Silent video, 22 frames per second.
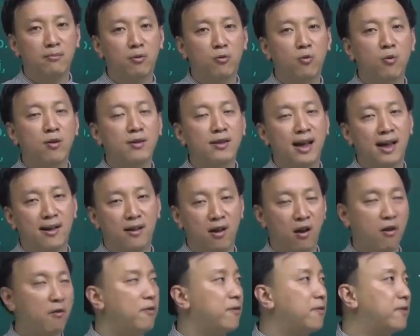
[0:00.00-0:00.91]
một quốc gia
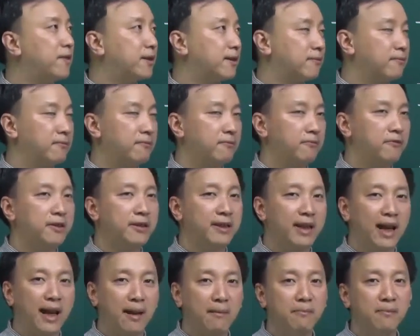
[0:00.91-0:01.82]
đó với Việt
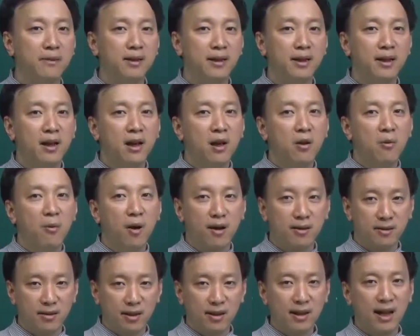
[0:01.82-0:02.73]
Việt Nam
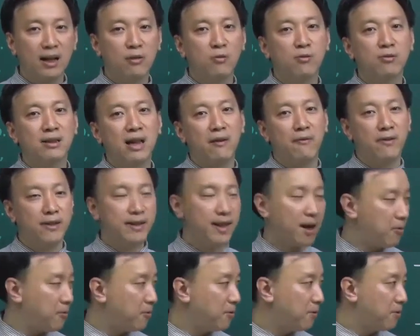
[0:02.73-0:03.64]
hoặc giữa hai quốc gia với
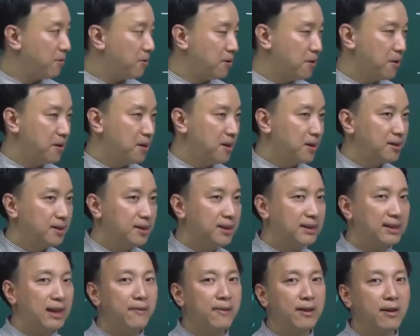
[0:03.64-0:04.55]
nhau
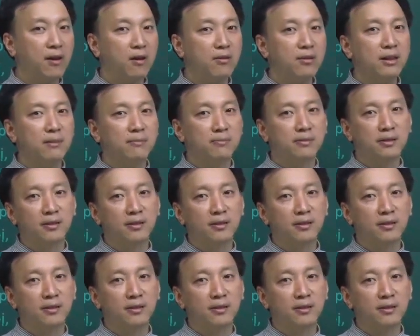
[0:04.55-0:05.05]
thì ta phải có điểm